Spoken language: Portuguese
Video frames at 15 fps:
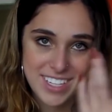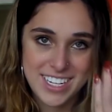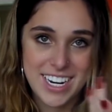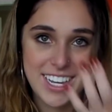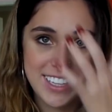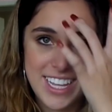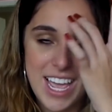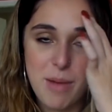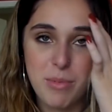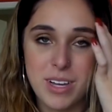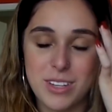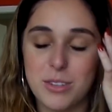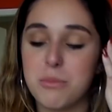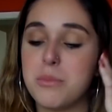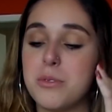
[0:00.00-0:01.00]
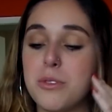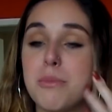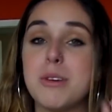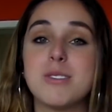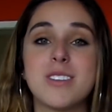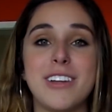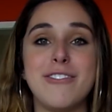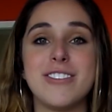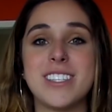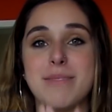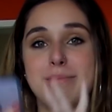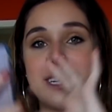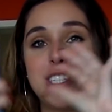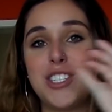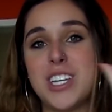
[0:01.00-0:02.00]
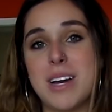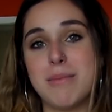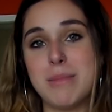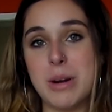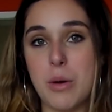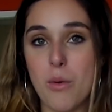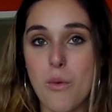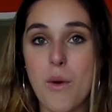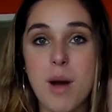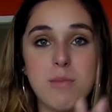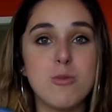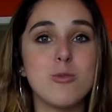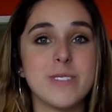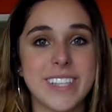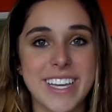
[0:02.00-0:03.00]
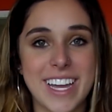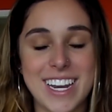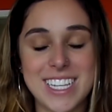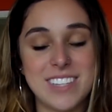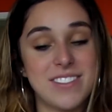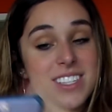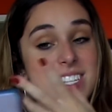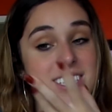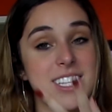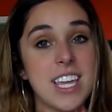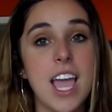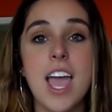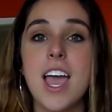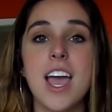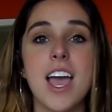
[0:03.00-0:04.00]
que, né, na época no, no Music, você mexia a mão com a música, né? Você fazia assim.